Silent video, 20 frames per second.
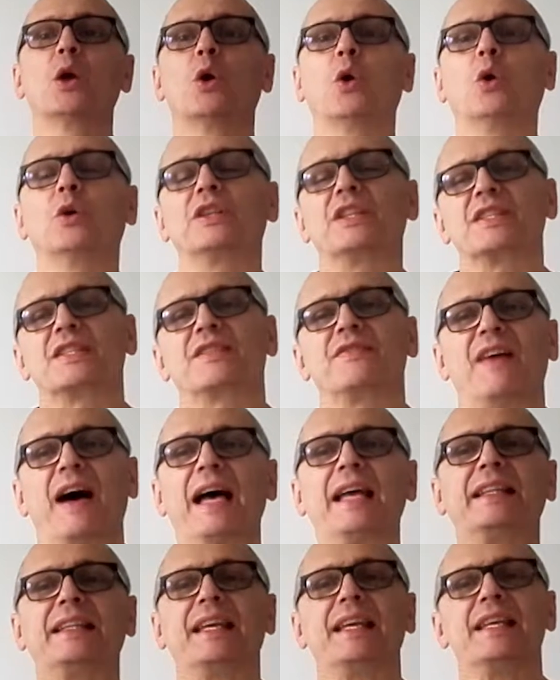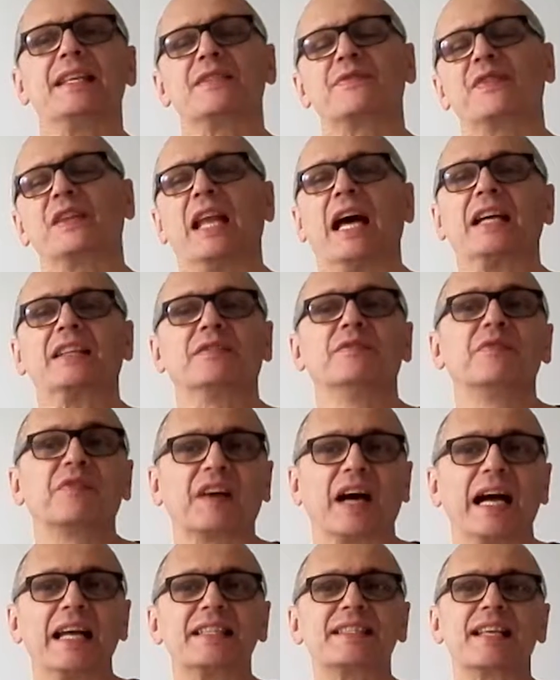Und das zweite ist vielleicht ein
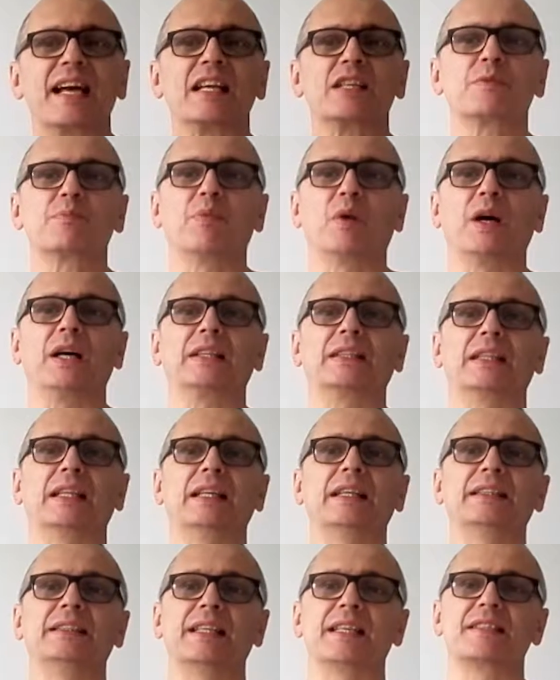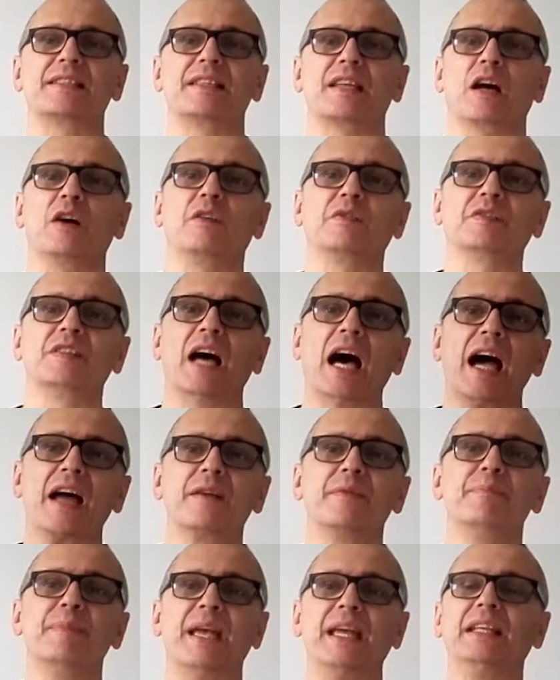Freizeitsportler, der sich auf einen
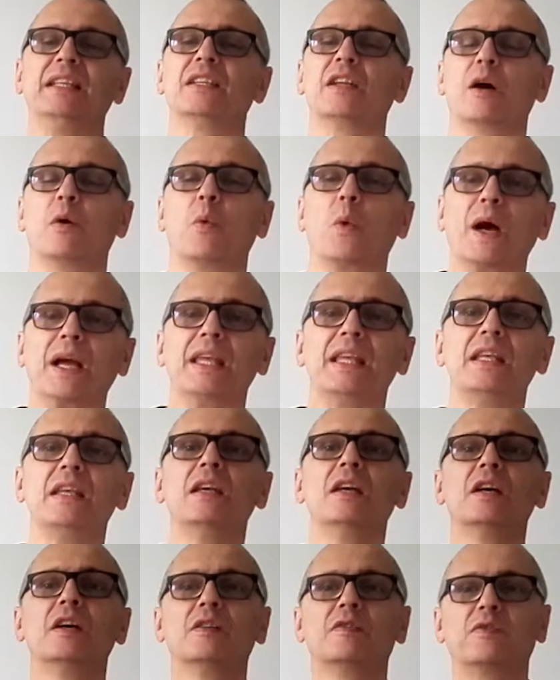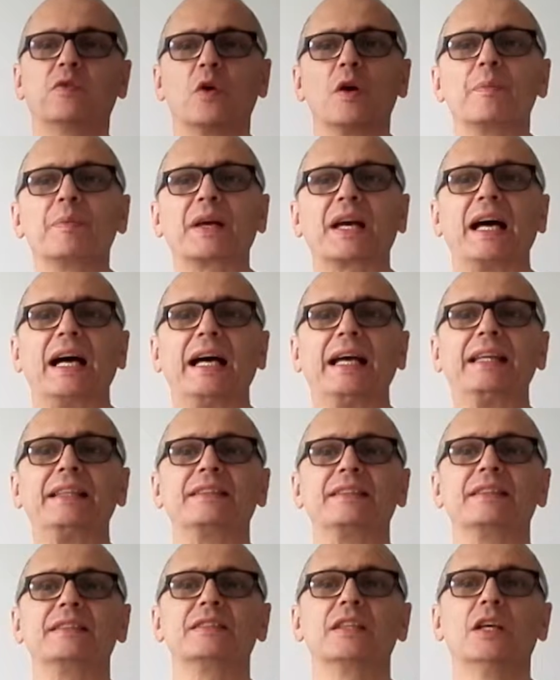Ironman in Hawaii
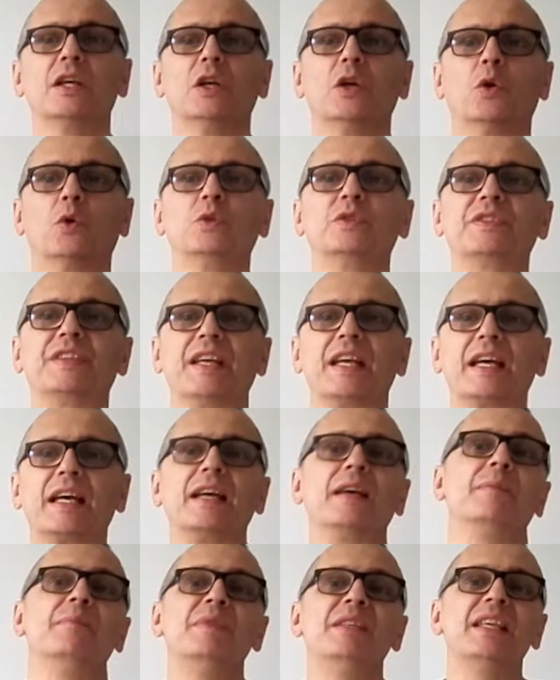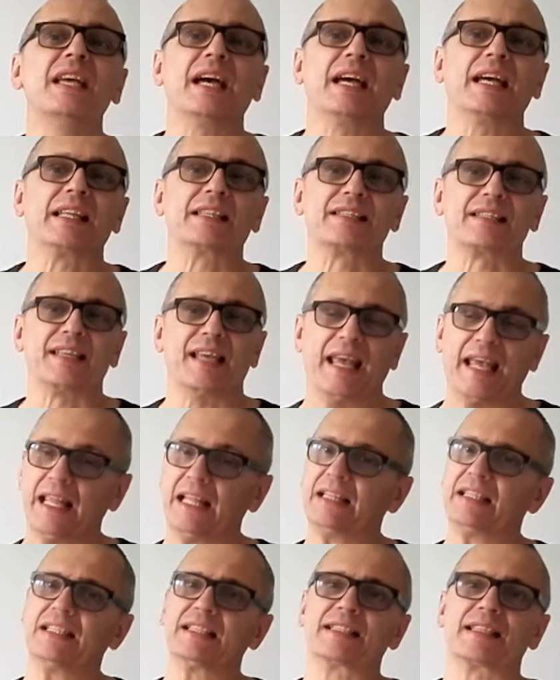vorbereitet und der mir
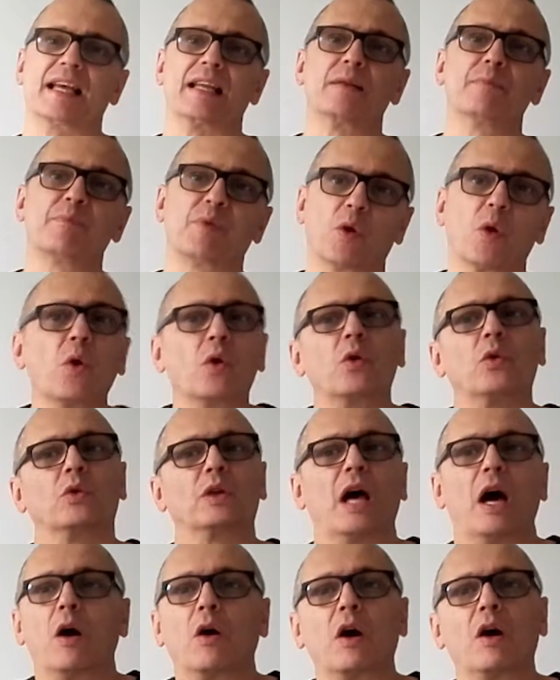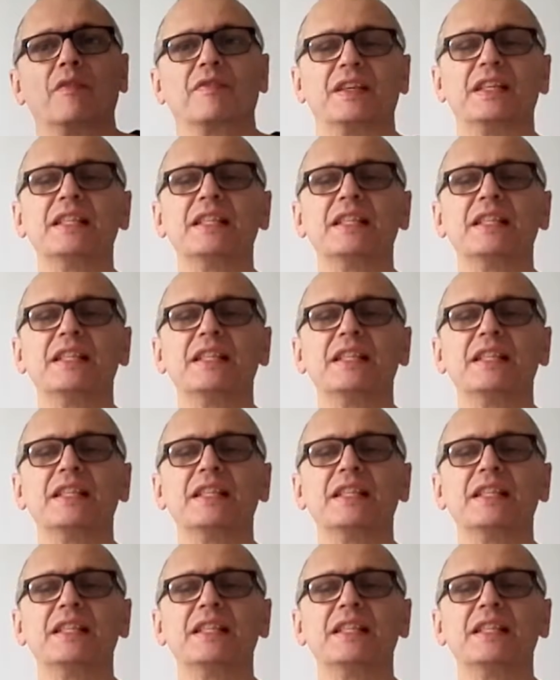erzählt in seinem Blog oder auch auf